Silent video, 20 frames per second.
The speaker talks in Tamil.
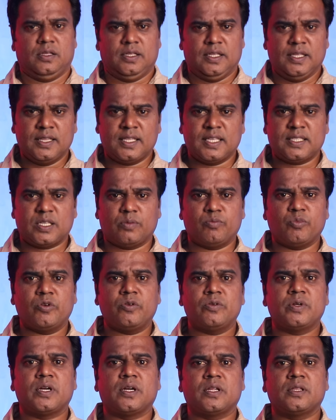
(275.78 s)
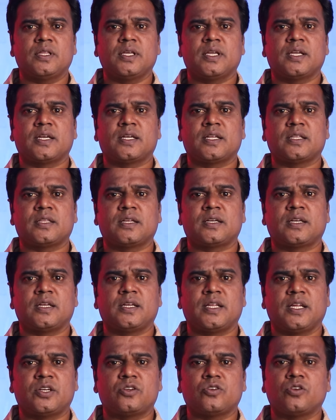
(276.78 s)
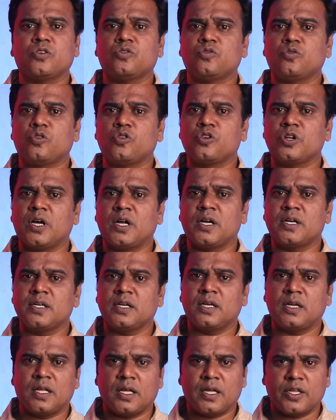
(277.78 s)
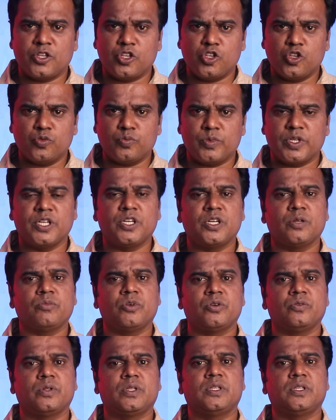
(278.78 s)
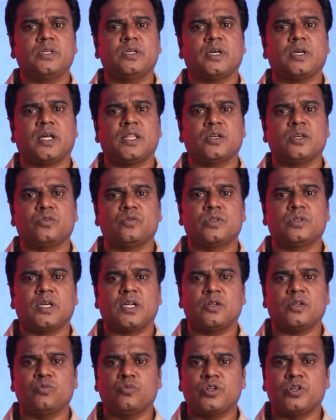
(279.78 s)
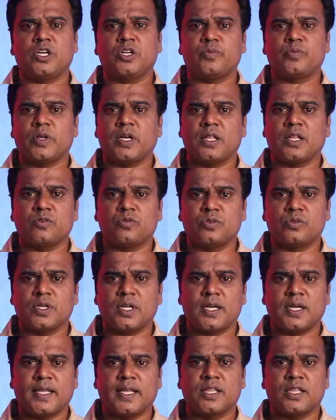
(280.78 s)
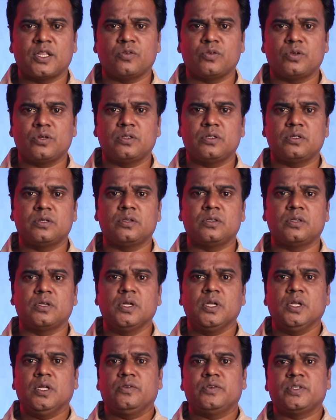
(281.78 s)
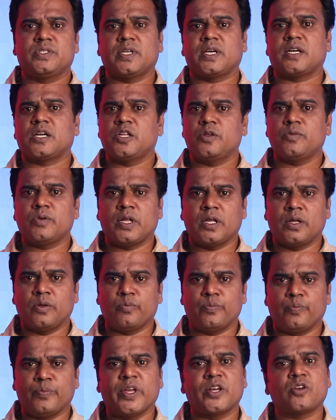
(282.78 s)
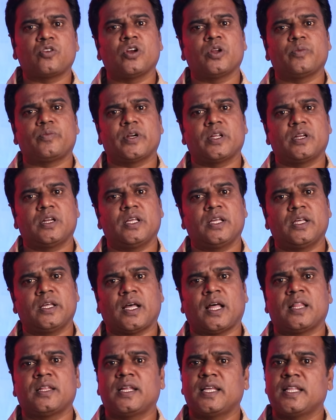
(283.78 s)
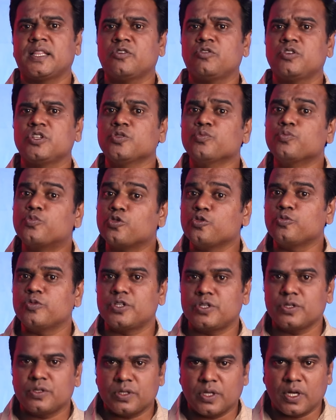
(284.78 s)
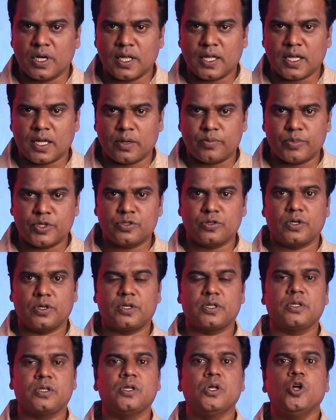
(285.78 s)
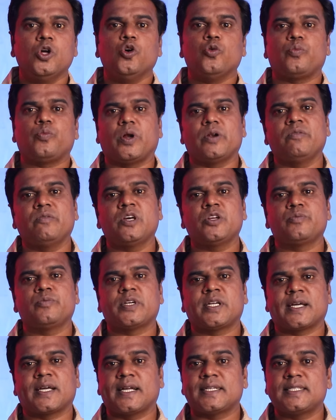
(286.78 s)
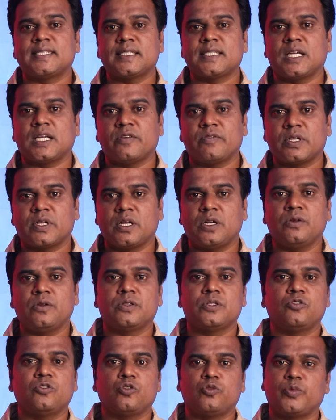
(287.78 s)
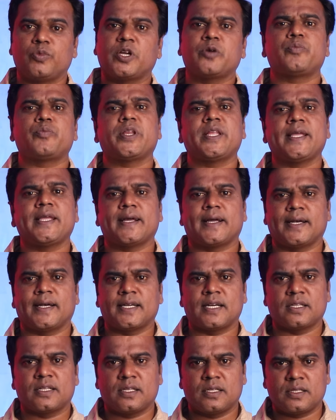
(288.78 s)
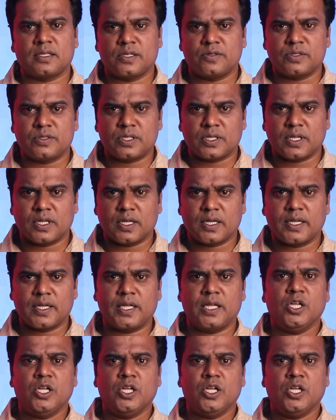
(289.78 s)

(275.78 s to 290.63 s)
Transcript: இந்த சம்பவம் நடந்து கிட்டத்தட்ட நேற்றோட ஒரு ஆண்டுகள் ஆகியும் இன்னமும் வந்து அதுக்கு உண்டான முன்னெடுப்புகள் அதுக்கு உண்டான எந்த ஒரு விசாரணையும் மேற்கொள்ளப்படலை அதில் எந்த ஒரு இம்ப்ரூவ்மெண்ட்டும் இல்லை அப்படின்னு சொல்லிட்டு பல்வேறுபட்ட கட்சி தலைவர்கள் வந்து ஒரு மிகப்பெரிய கண்டனத்தை தெரிவிச்சிருக்காங்க